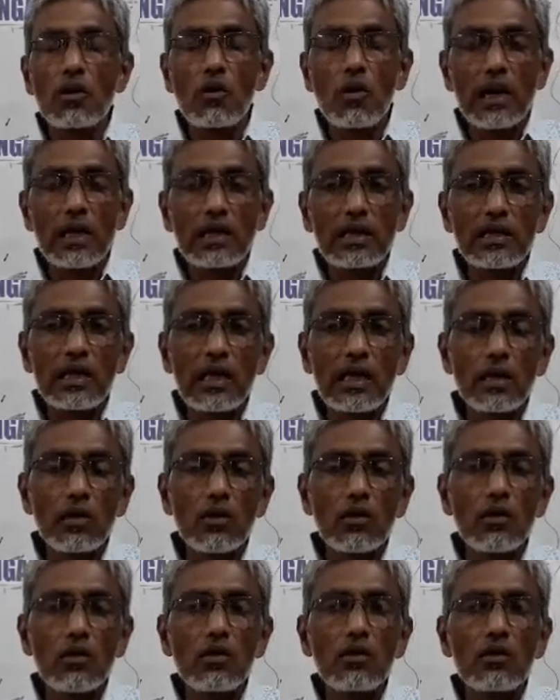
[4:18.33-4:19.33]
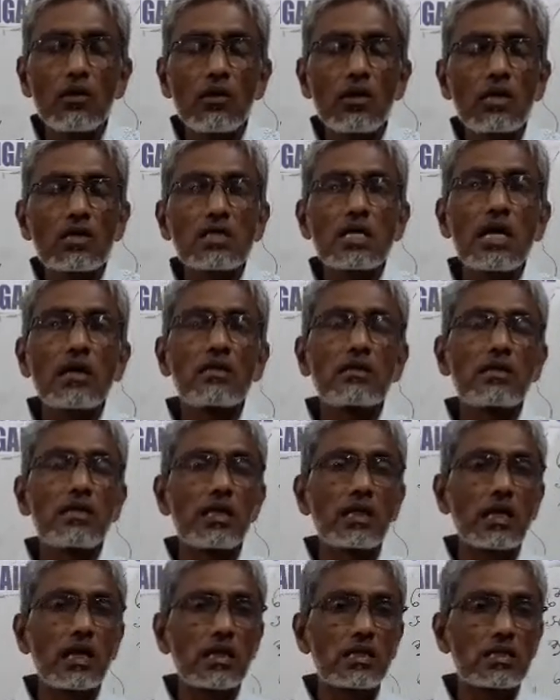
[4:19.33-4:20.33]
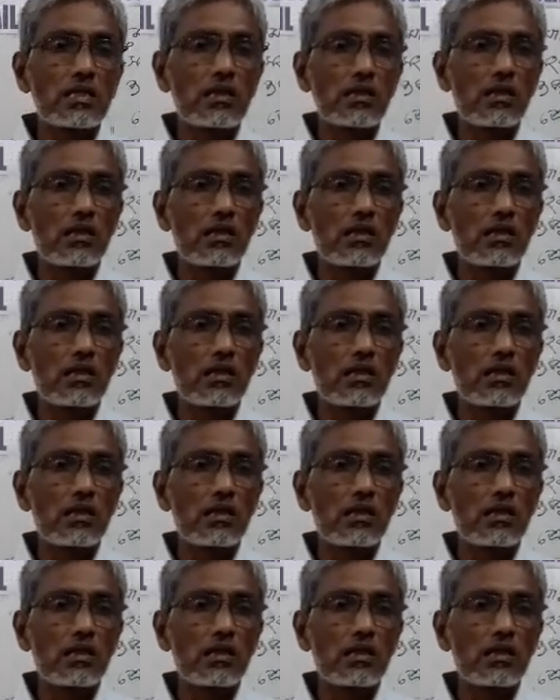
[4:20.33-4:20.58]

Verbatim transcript: কয়টা দাঁড়ালো সাতটি কাজ